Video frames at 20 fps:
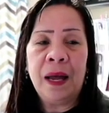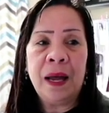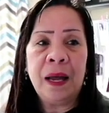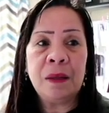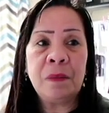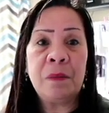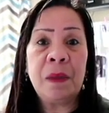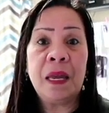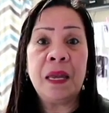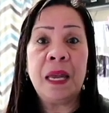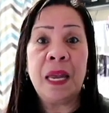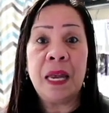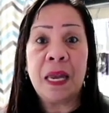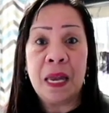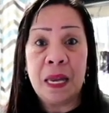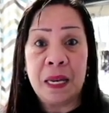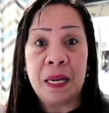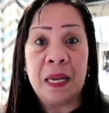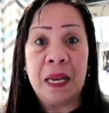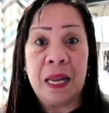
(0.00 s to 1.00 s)
at may
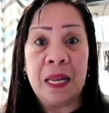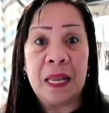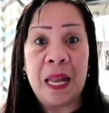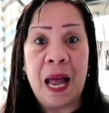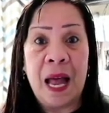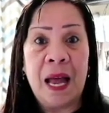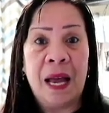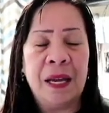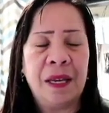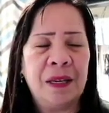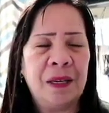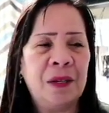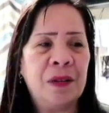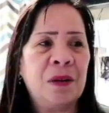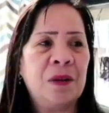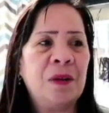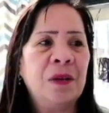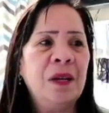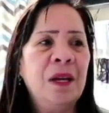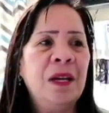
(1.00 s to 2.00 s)
kikiligin na, you
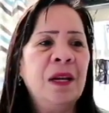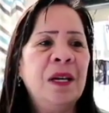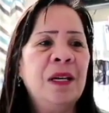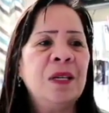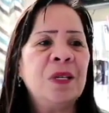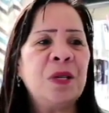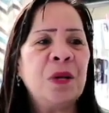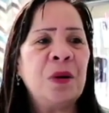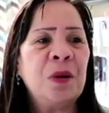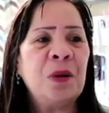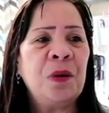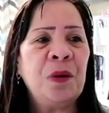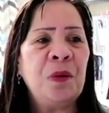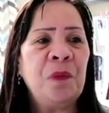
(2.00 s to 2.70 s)
know? So,